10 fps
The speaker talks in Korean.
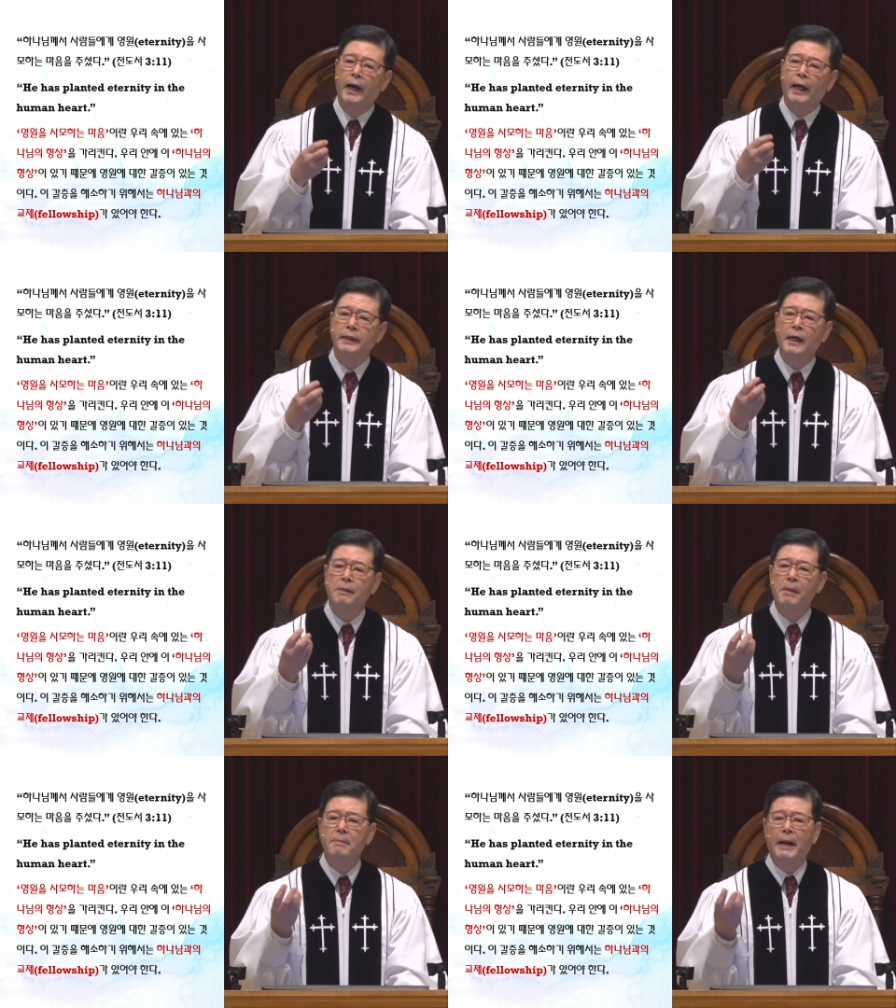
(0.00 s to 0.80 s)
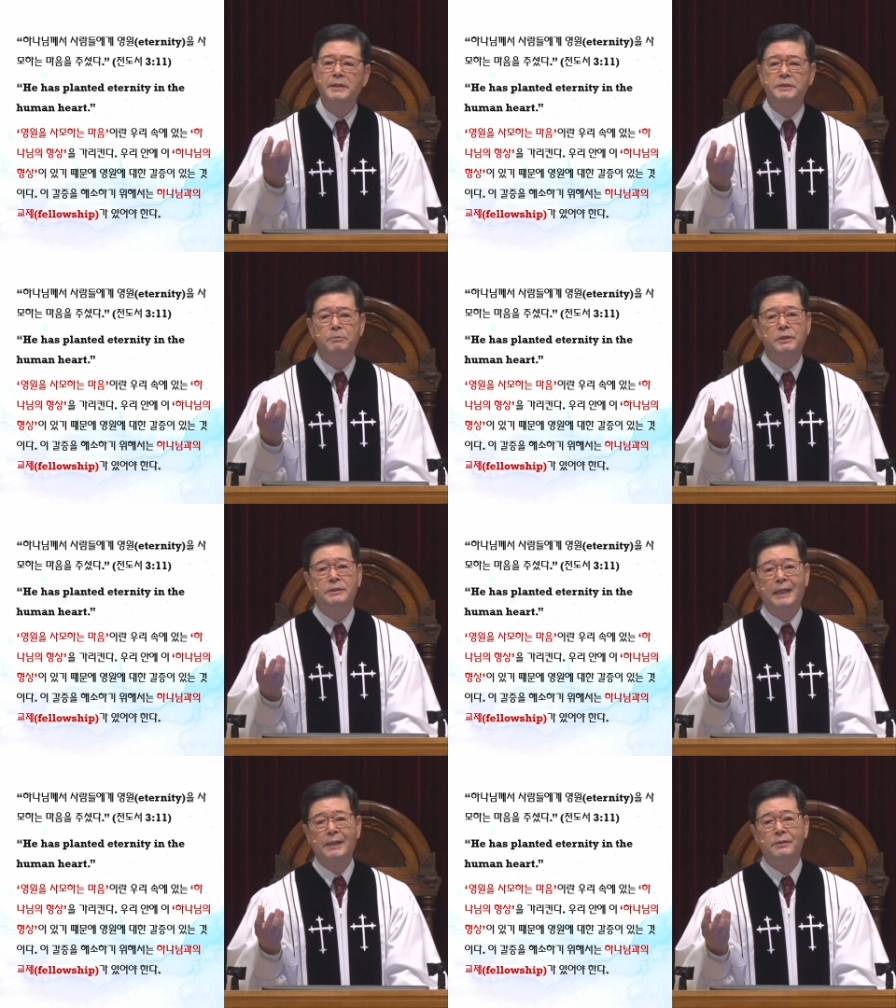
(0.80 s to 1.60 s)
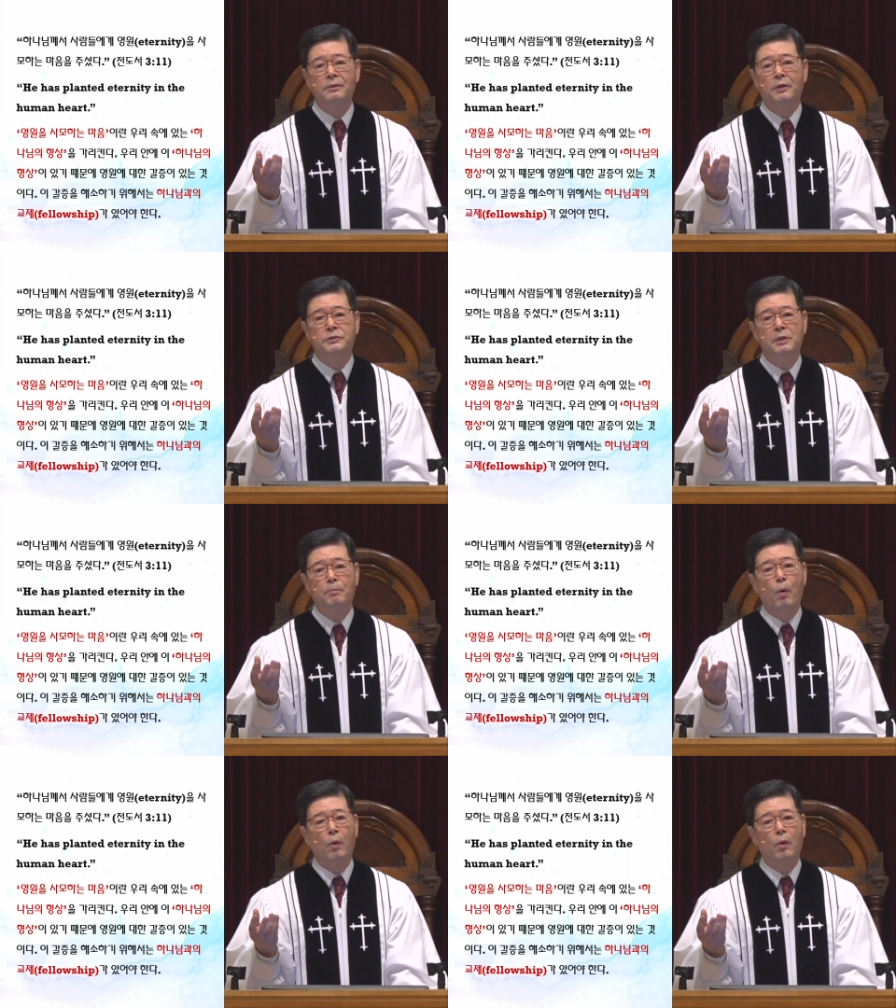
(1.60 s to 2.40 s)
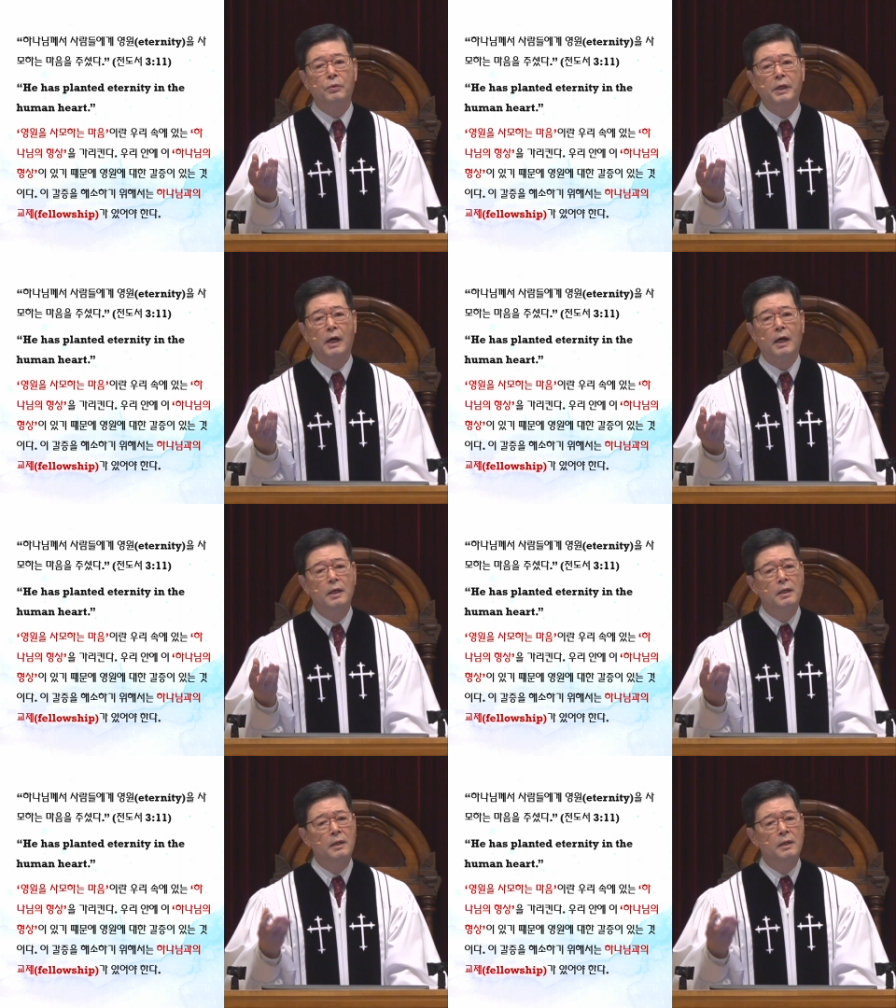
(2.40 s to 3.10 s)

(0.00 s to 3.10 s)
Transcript: 하나님의 말씀을 찾는 것을 보고 우리가